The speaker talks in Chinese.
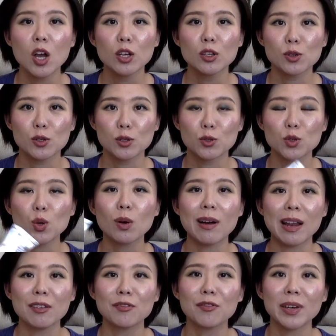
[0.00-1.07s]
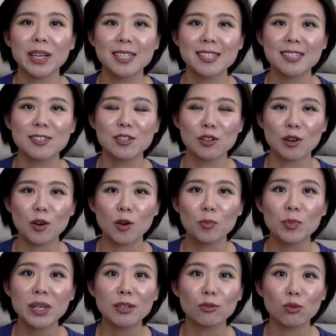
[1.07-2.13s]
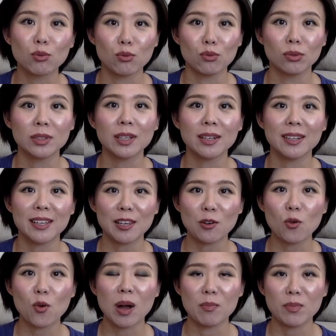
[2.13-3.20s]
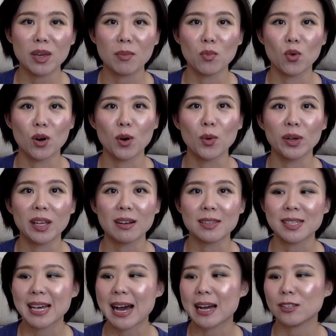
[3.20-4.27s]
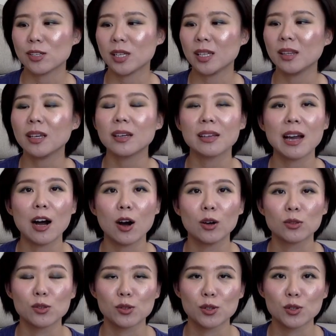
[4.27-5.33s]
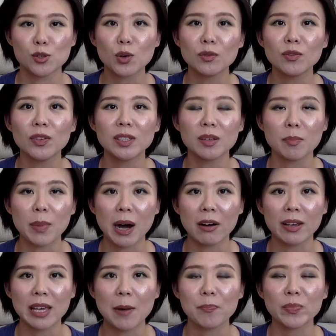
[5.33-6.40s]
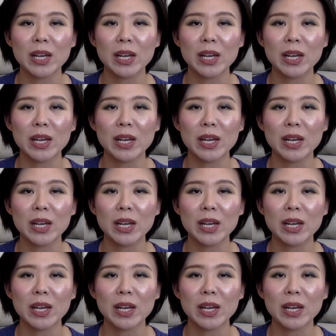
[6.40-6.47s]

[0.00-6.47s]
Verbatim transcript: 就是坐完了飞机之后必涂的一款面膜，回到家一定要就是充分的保养。